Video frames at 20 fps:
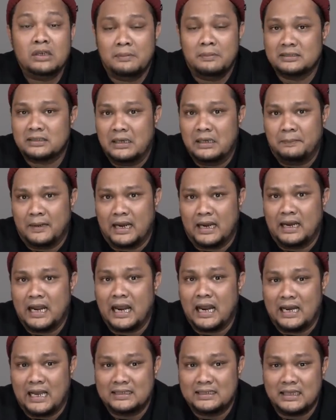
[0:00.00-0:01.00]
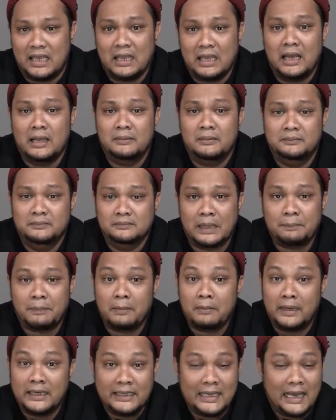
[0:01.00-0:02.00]
mau di masa depan anak-anak saya sampai
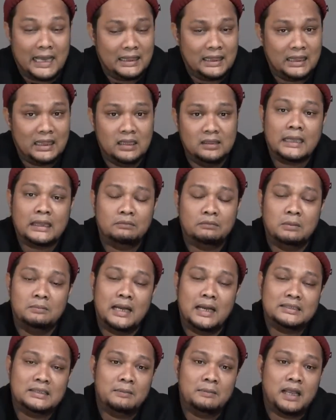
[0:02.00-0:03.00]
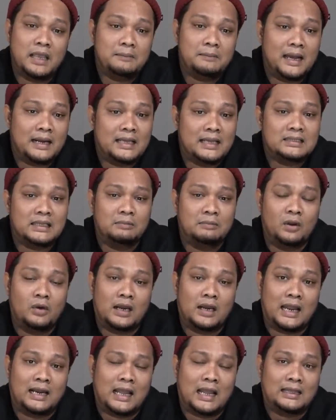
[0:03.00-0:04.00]
melihat atau membaca bagaimana saya
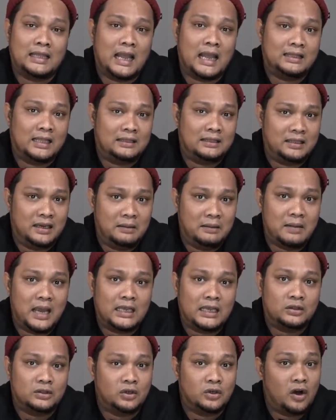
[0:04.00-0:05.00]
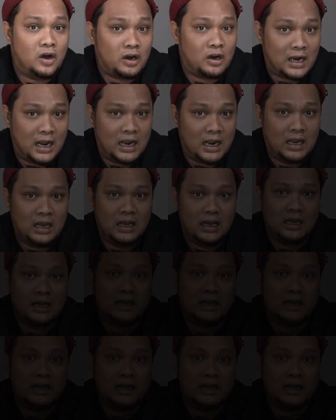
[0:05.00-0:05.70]
mengeluarkan kata-kata yang tidak baik untuk orang.